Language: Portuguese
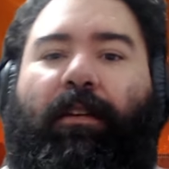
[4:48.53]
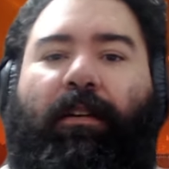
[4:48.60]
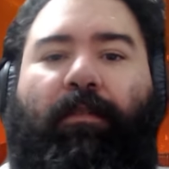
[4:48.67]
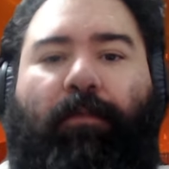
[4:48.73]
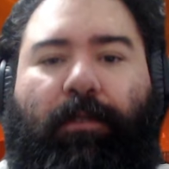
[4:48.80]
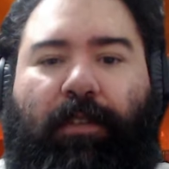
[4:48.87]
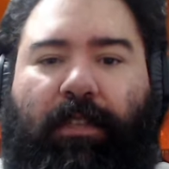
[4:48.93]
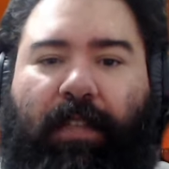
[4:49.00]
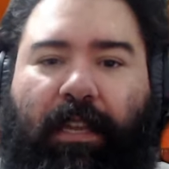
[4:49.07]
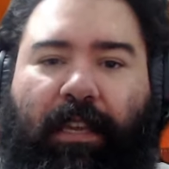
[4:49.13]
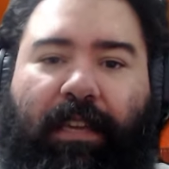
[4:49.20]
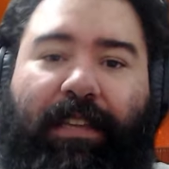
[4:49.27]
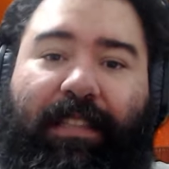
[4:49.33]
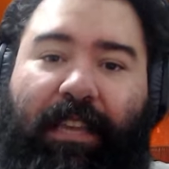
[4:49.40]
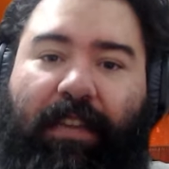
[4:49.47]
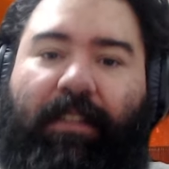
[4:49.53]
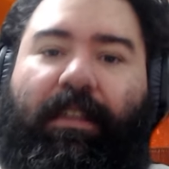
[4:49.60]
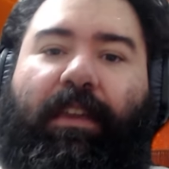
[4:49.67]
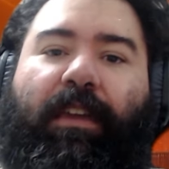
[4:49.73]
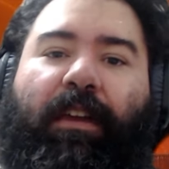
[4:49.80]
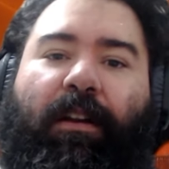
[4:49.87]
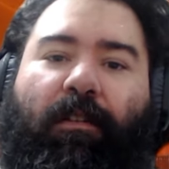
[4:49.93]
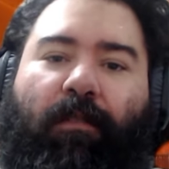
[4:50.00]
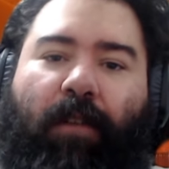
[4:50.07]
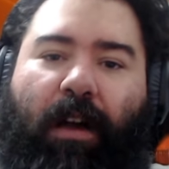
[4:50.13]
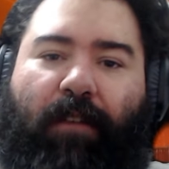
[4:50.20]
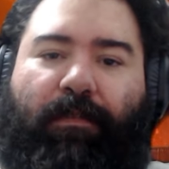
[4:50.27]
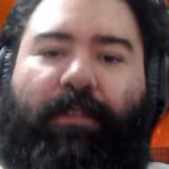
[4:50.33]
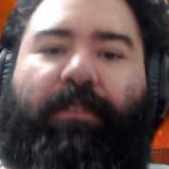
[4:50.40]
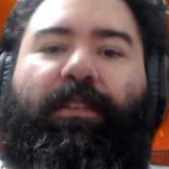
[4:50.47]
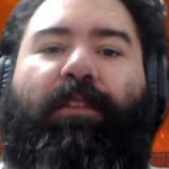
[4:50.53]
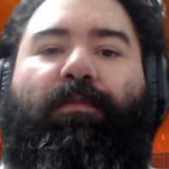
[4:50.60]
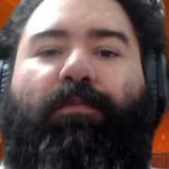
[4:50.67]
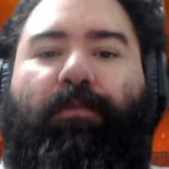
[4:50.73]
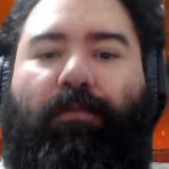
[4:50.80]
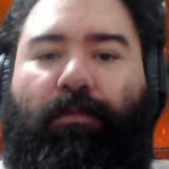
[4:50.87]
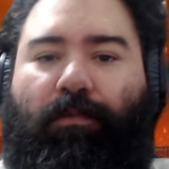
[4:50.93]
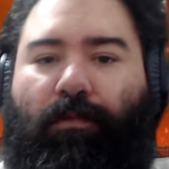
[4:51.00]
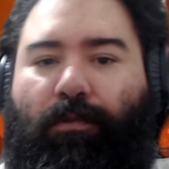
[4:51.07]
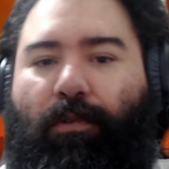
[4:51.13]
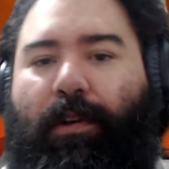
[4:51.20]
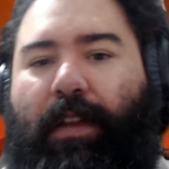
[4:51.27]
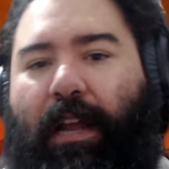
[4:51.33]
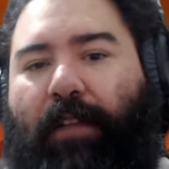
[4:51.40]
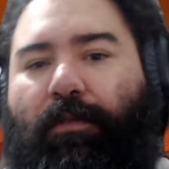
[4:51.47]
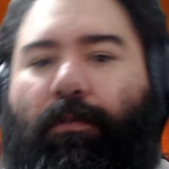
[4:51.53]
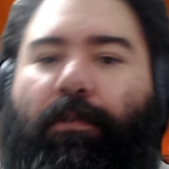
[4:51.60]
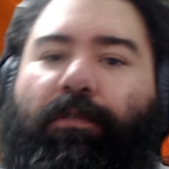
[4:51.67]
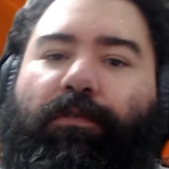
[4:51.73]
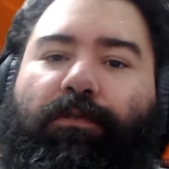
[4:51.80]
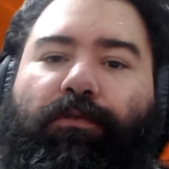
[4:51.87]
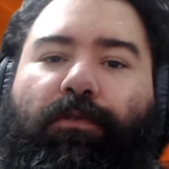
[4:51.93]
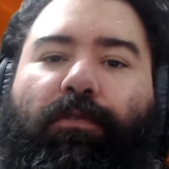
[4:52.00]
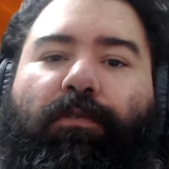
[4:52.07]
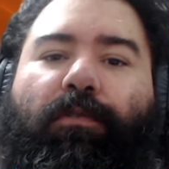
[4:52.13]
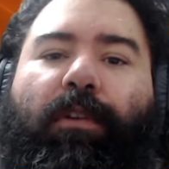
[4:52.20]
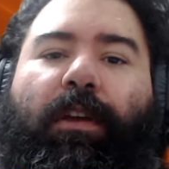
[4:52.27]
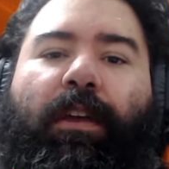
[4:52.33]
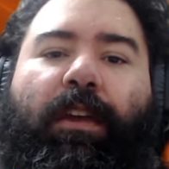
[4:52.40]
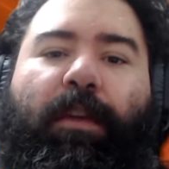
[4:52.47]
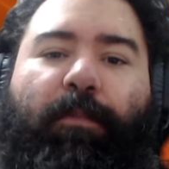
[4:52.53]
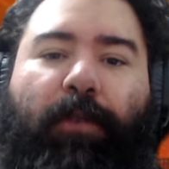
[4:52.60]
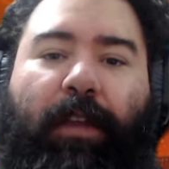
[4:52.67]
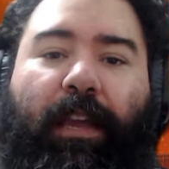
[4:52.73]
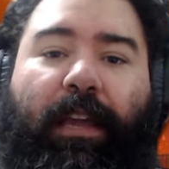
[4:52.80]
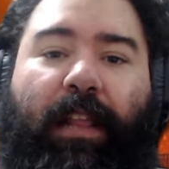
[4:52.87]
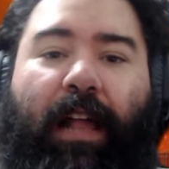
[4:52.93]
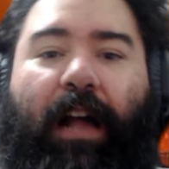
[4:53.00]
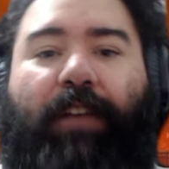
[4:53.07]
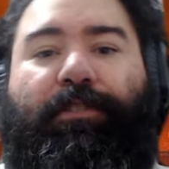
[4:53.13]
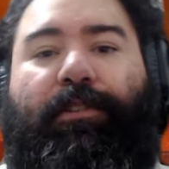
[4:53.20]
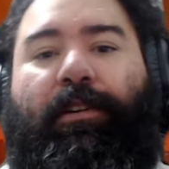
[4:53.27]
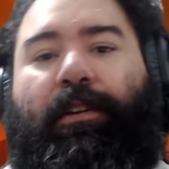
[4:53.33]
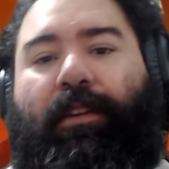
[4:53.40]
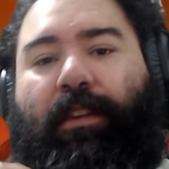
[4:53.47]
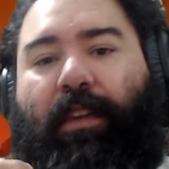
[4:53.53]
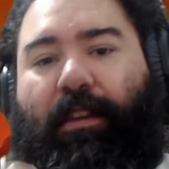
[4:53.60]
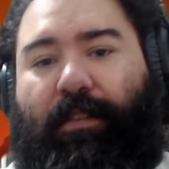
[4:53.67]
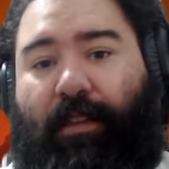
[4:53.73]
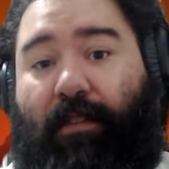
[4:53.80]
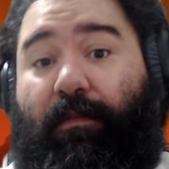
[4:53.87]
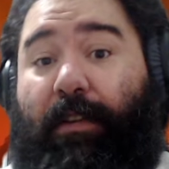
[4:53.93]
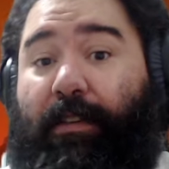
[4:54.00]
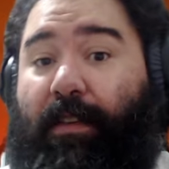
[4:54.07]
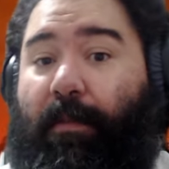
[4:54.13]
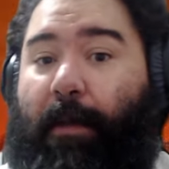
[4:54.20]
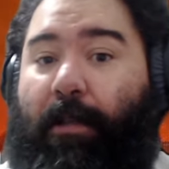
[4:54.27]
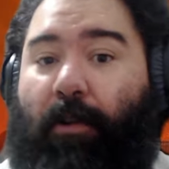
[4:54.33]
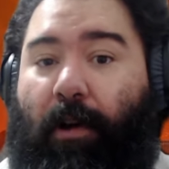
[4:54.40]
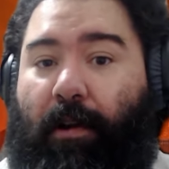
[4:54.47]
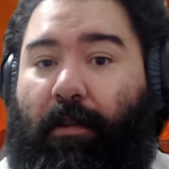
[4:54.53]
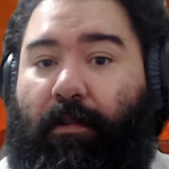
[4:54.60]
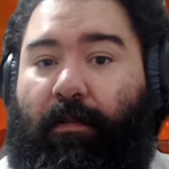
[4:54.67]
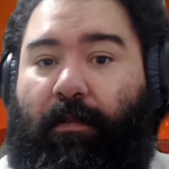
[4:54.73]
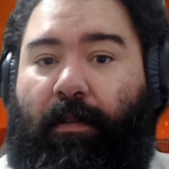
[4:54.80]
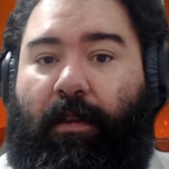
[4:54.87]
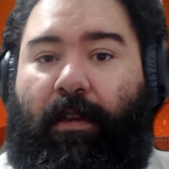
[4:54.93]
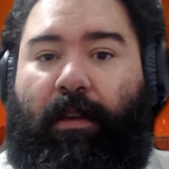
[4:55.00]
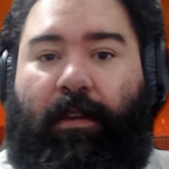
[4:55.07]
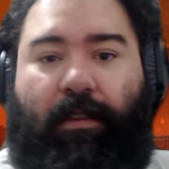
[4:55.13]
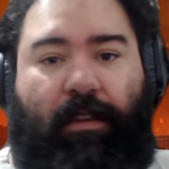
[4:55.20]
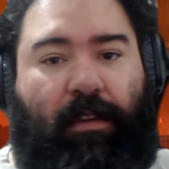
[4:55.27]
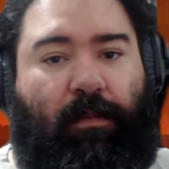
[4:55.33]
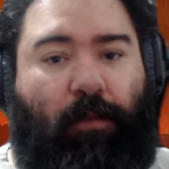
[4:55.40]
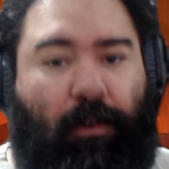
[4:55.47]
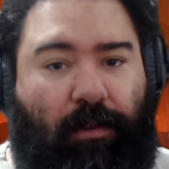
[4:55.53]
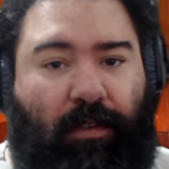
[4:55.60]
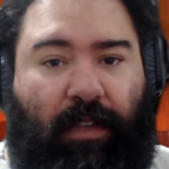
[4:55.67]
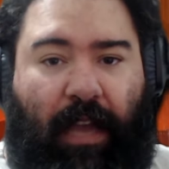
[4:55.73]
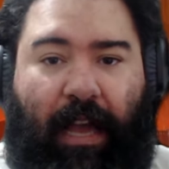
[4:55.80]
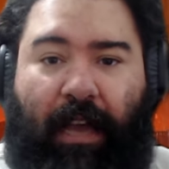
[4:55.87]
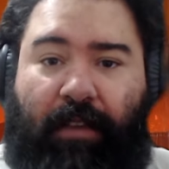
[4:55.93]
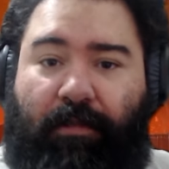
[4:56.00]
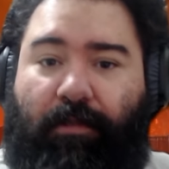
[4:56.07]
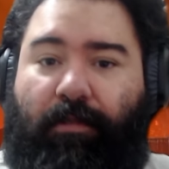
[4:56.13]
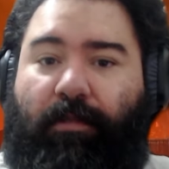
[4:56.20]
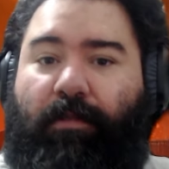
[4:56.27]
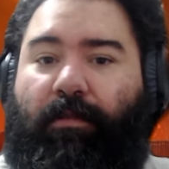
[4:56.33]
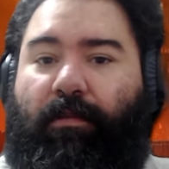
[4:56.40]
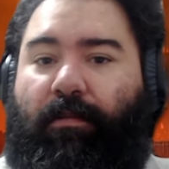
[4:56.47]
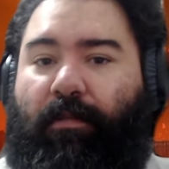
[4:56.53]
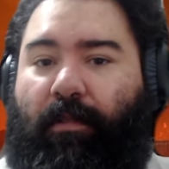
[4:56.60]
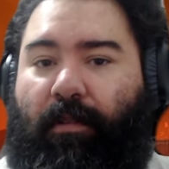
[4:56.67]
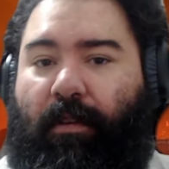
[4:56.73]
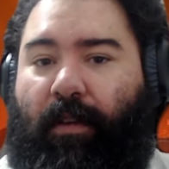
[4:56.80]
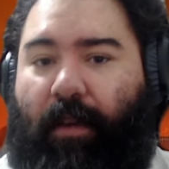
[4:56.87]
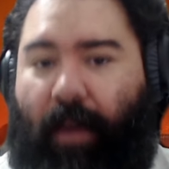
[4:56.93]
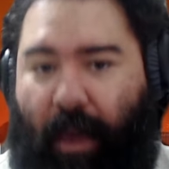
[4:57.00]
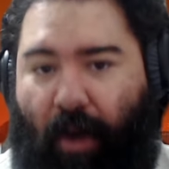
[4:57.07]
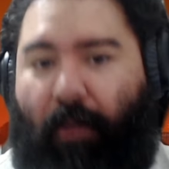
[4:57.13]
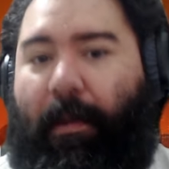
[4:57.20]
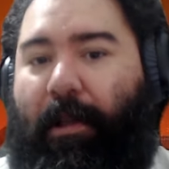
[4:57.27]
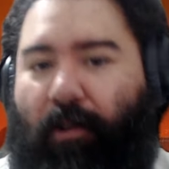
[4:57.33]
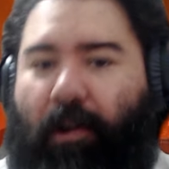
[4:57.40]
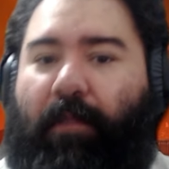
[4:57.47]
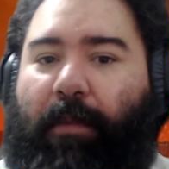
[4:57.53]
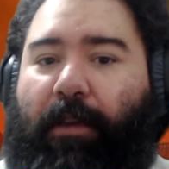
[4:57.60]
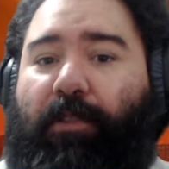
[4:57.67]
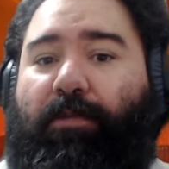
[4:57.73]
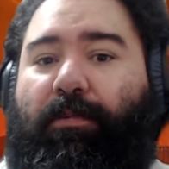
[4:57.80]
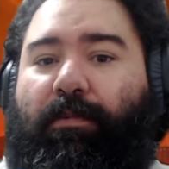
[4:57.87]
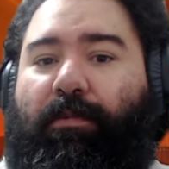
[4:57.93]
Você tem que entender a visão do criador do jogo e por que ele acha que assim vai ser melhor. E em muitos casos, é o melhor mesmo.